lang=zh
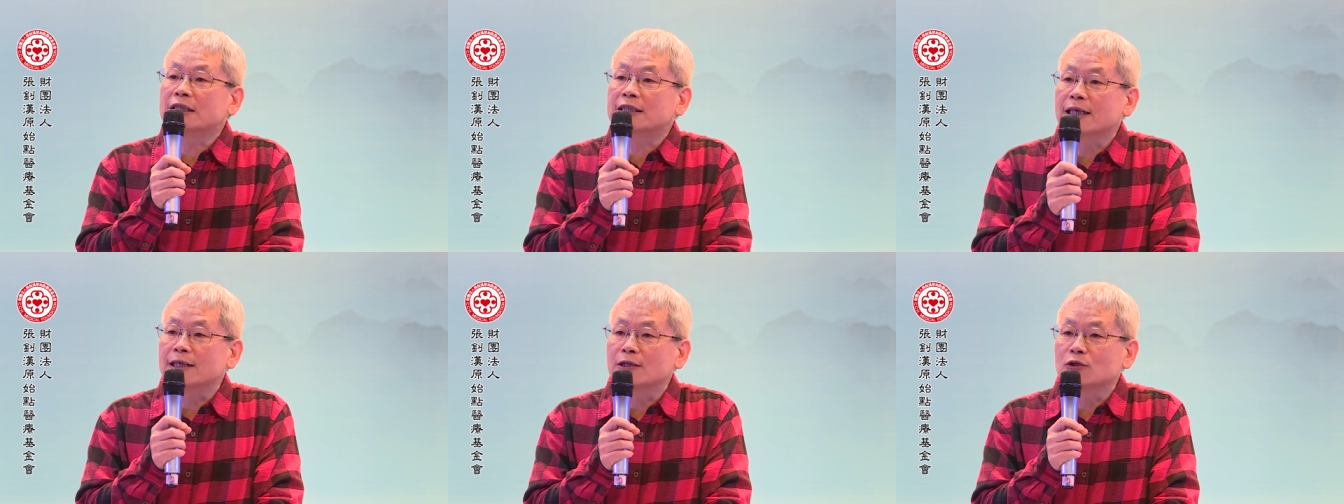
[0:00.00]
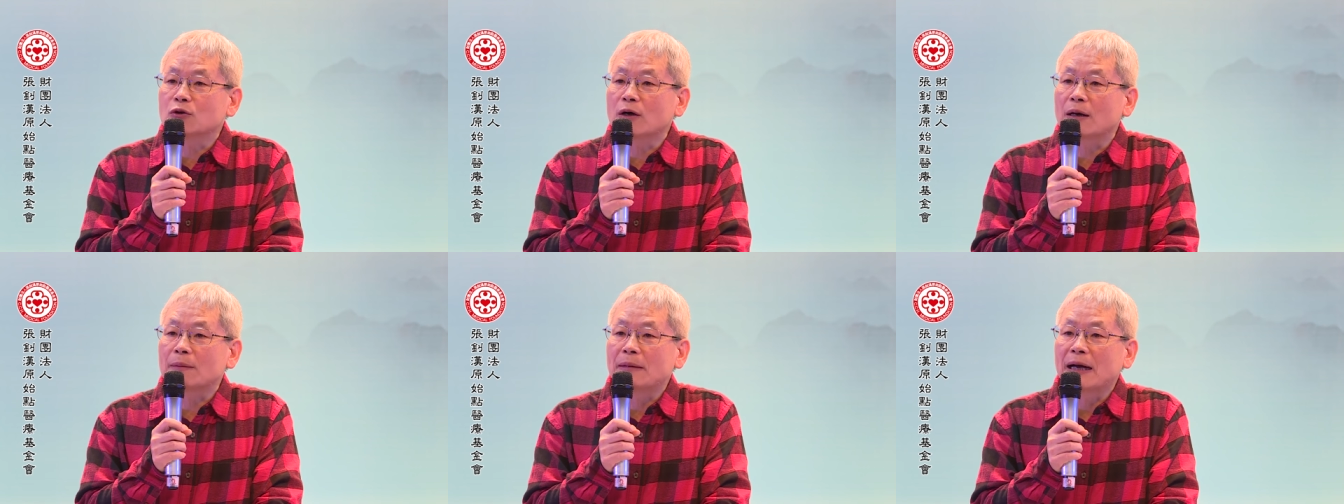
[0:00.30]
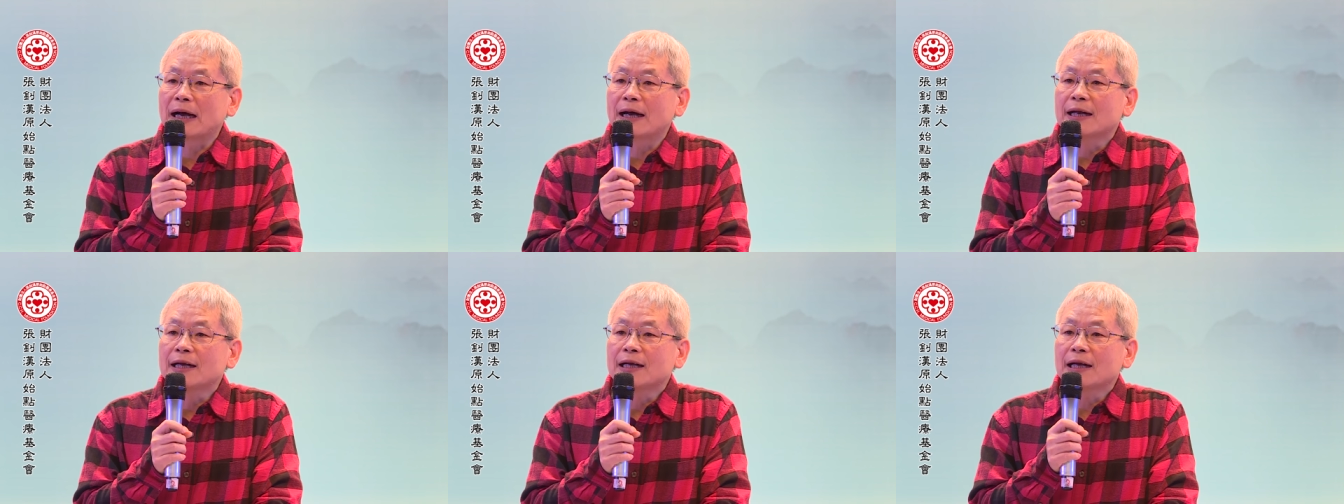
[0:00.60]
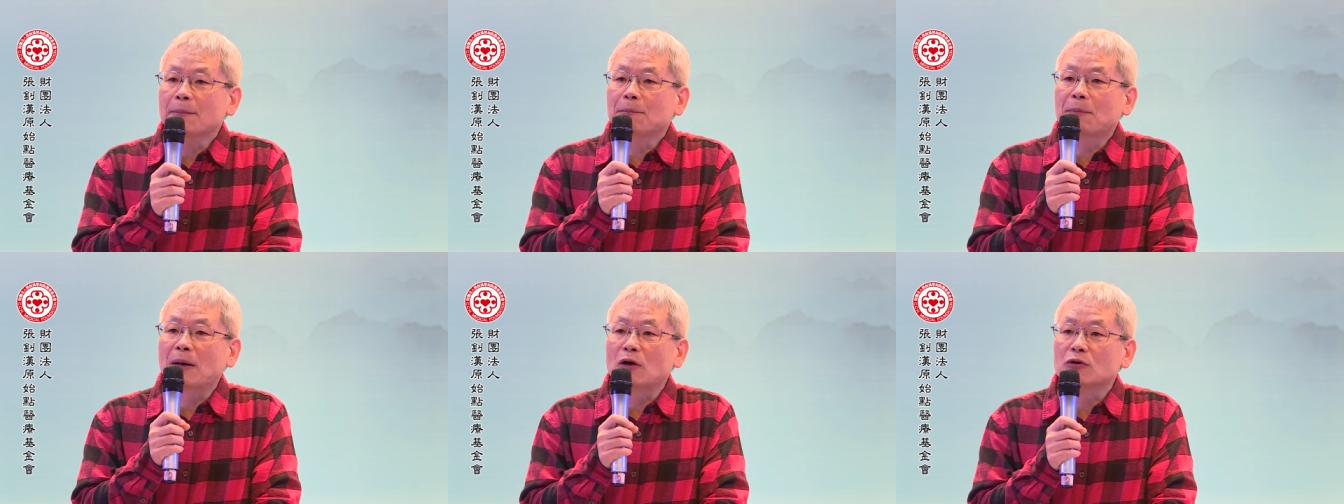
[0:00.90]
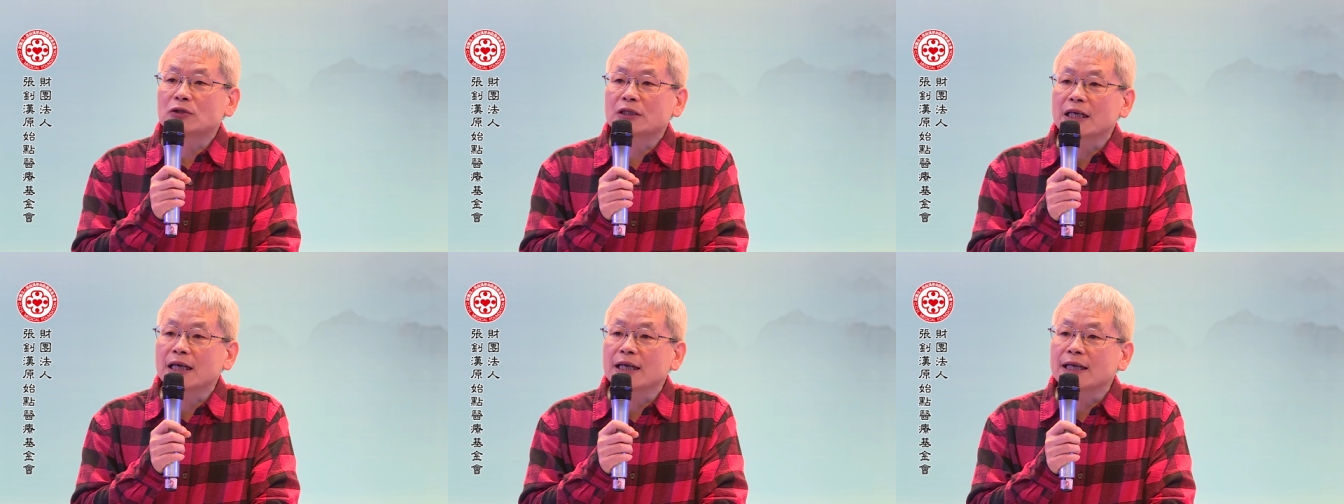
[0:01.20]
症状嘛，那保
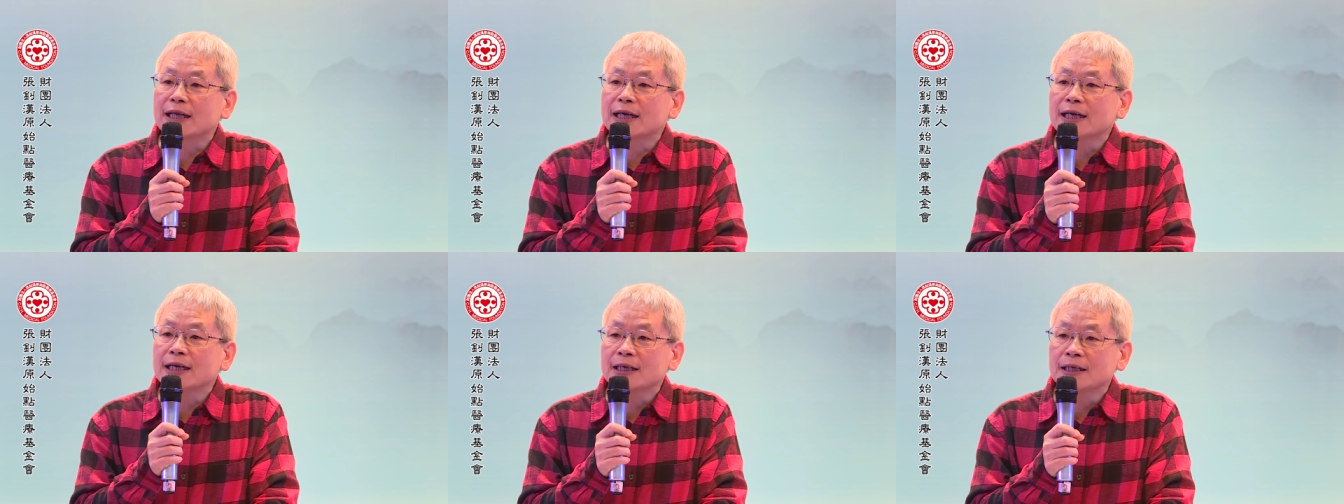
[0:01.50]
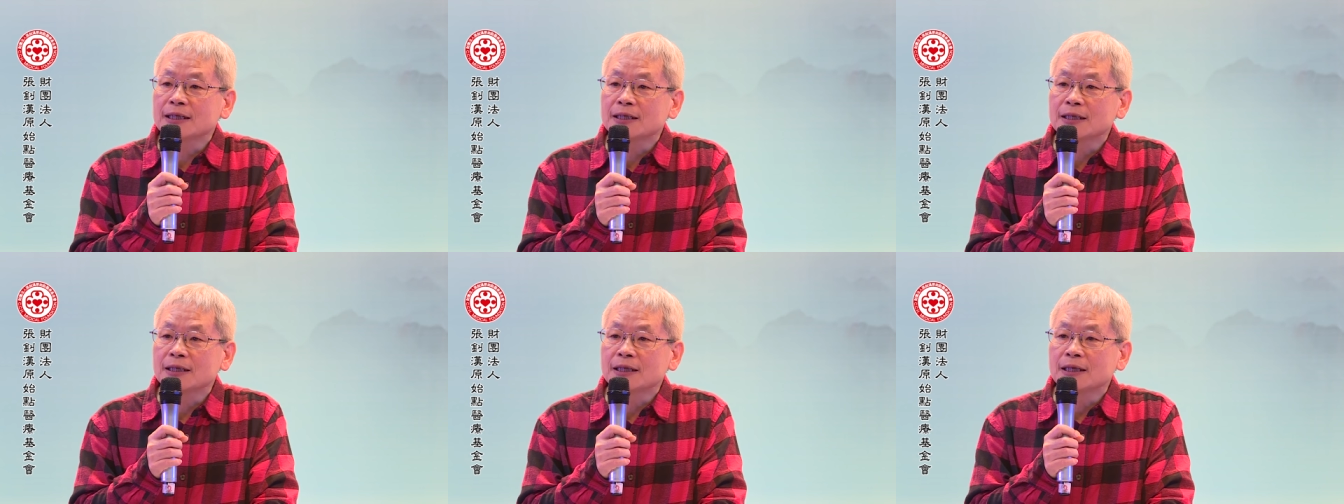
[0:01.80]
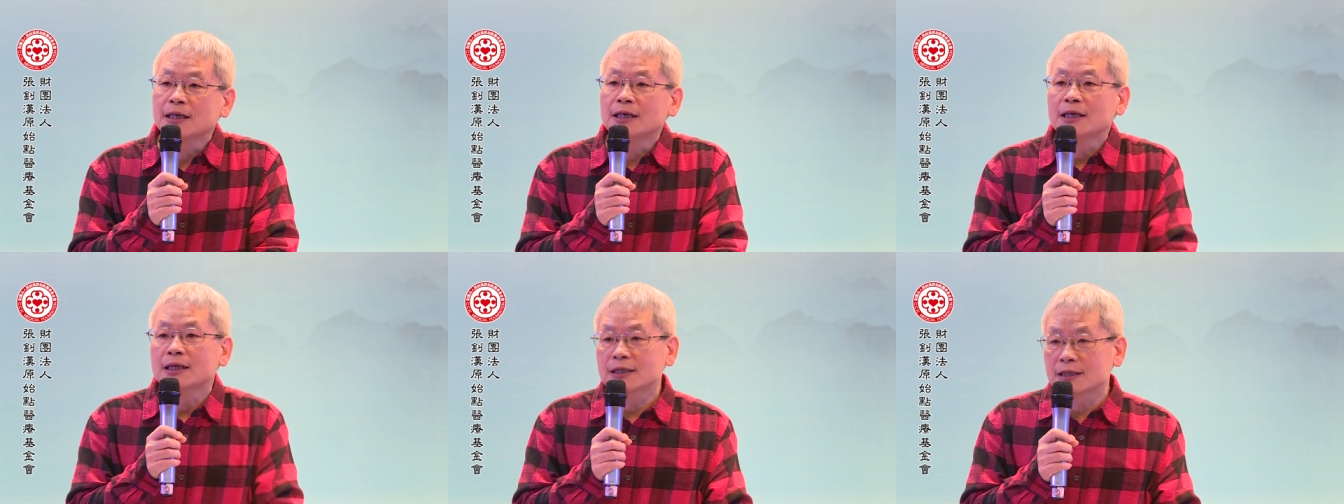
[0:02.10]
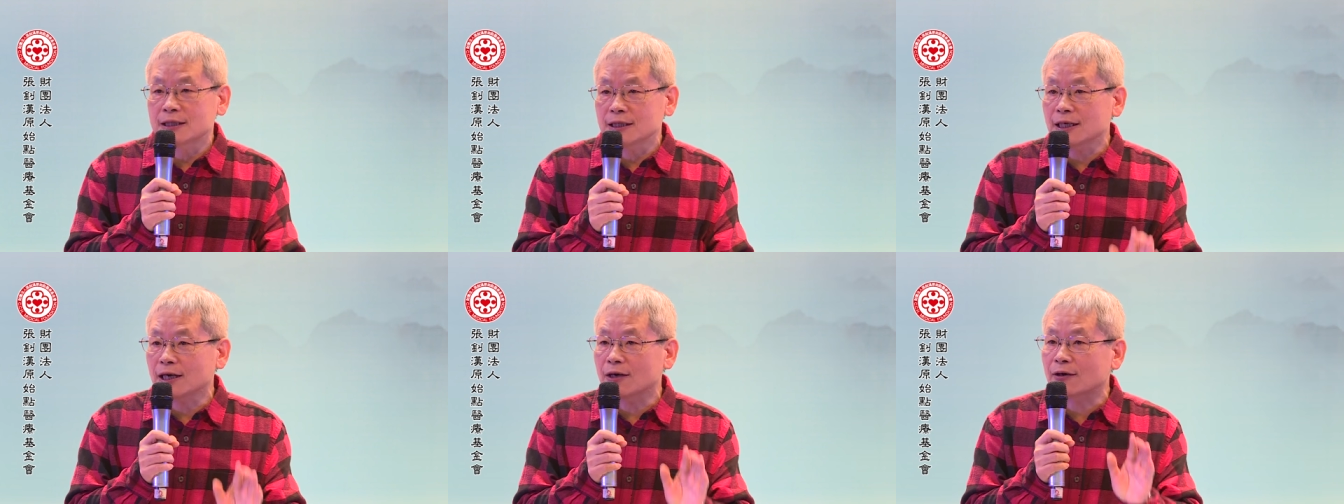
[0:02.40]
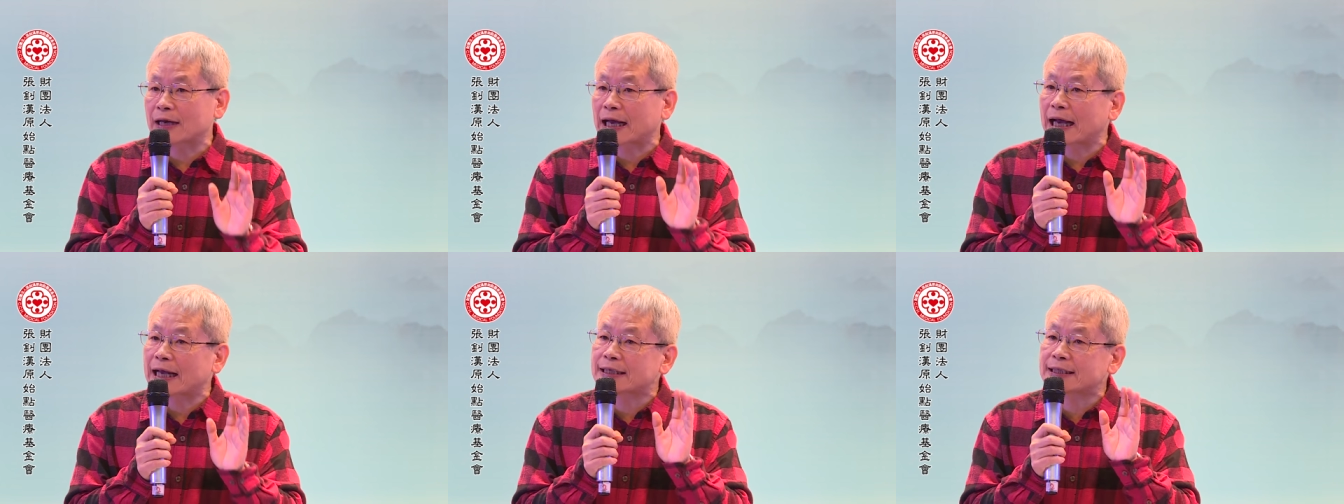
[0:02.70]
健呢是要
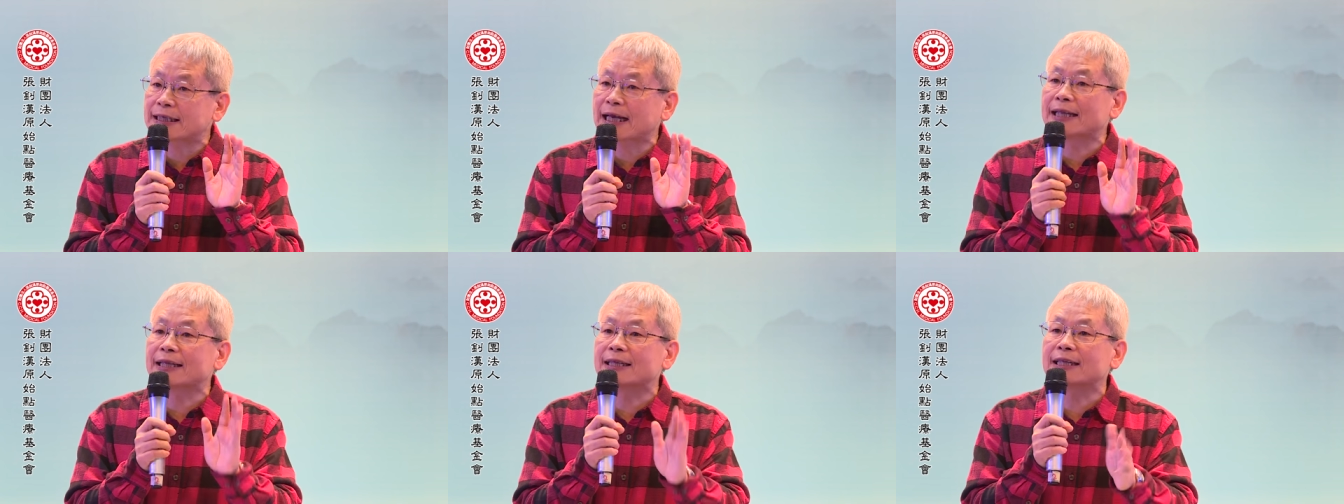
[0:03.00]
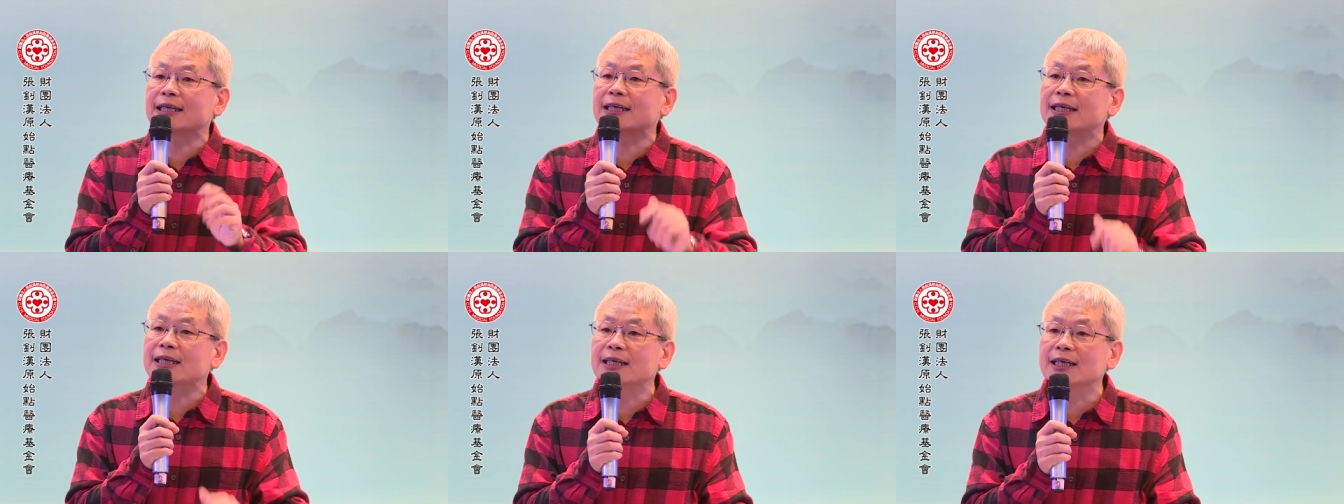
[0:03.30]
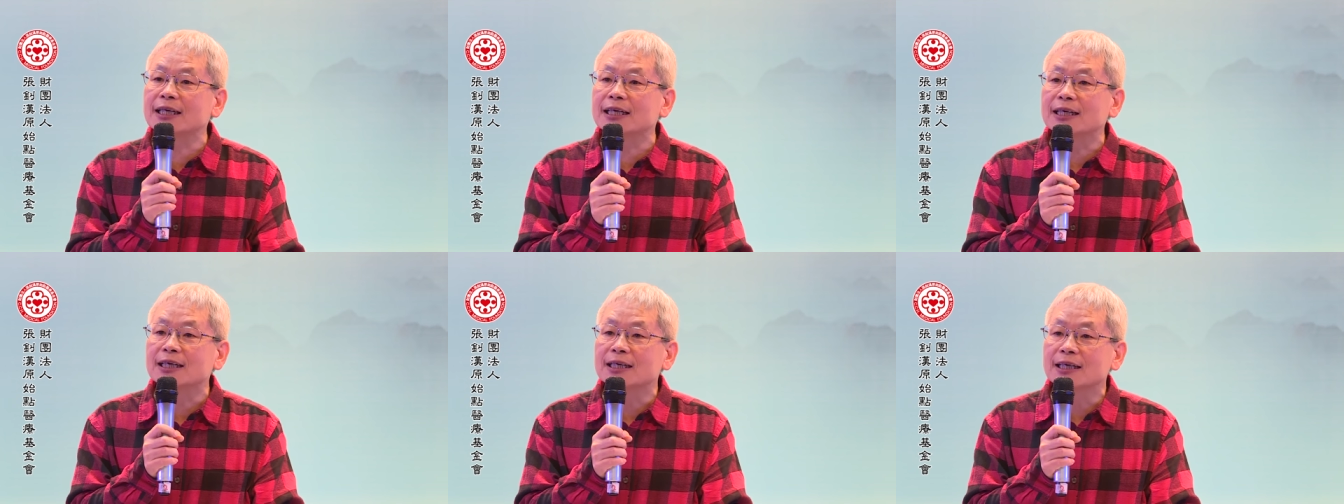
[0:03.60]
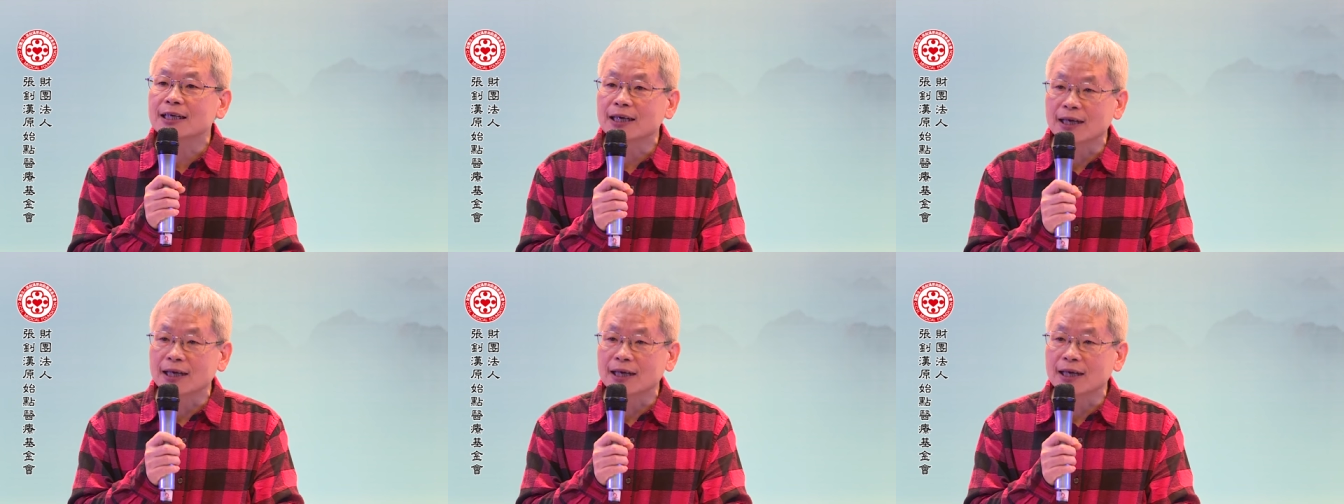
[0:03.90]
改善体力。